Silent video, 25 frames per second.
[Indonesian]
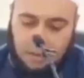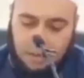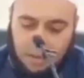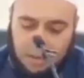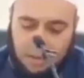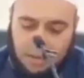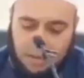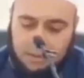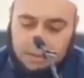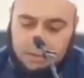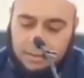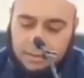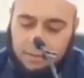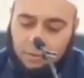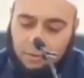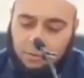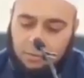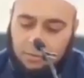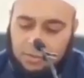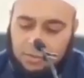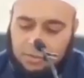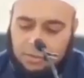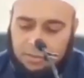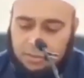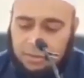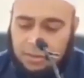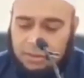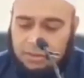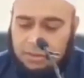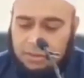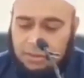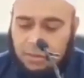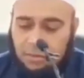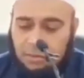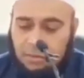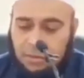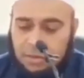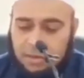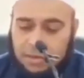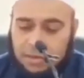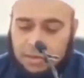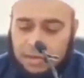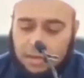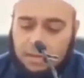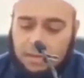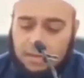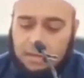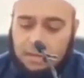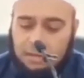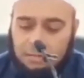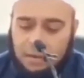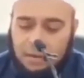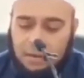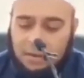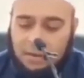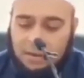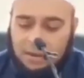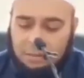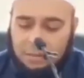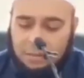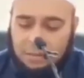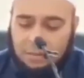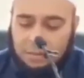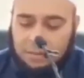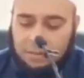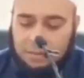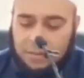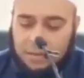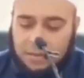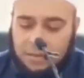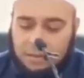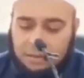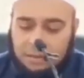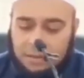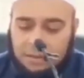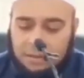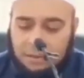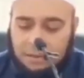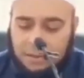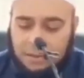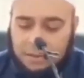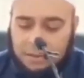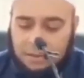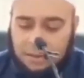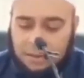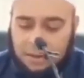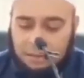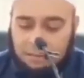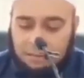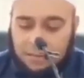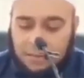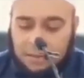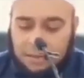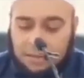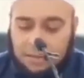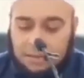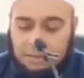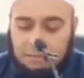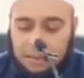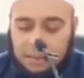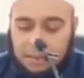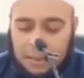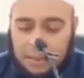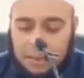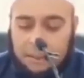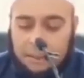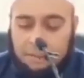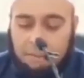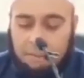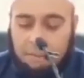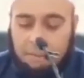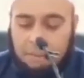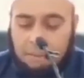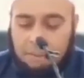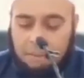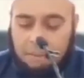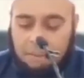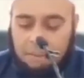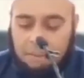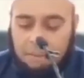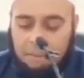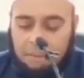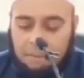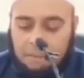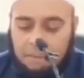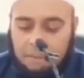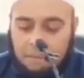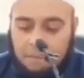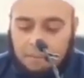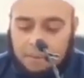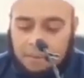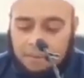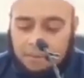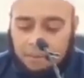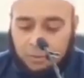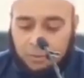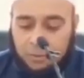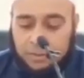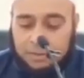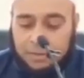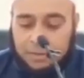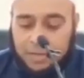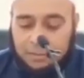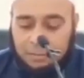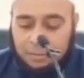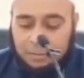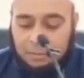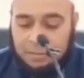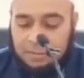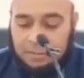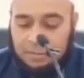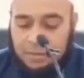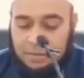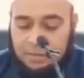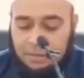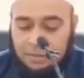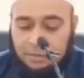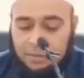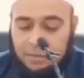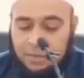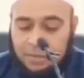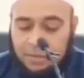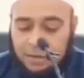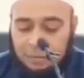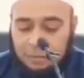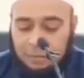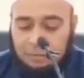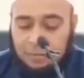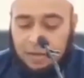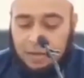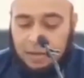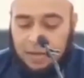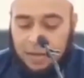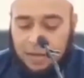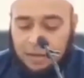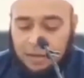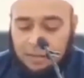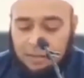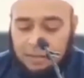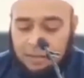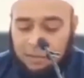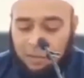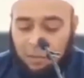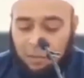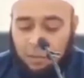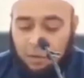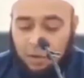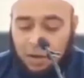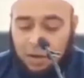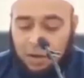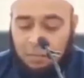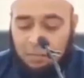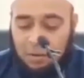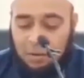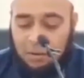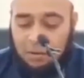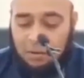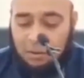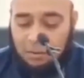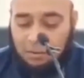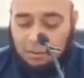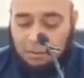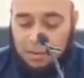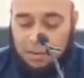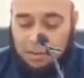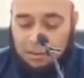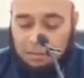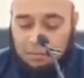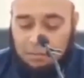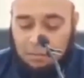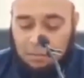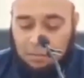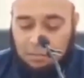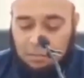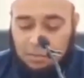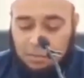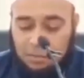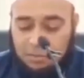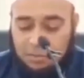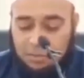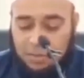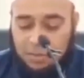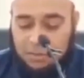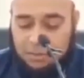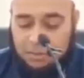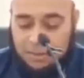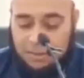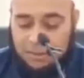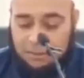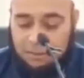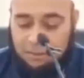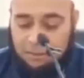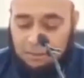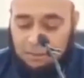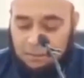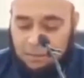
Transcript: Anak saya umur 11 tahun laki-laki mengalami pembesaran tiroid, terapinya gimana? Tes USG membesar tapi tidak membahayakan, tes hormon alhamdulillah normal. Mohon masukannya.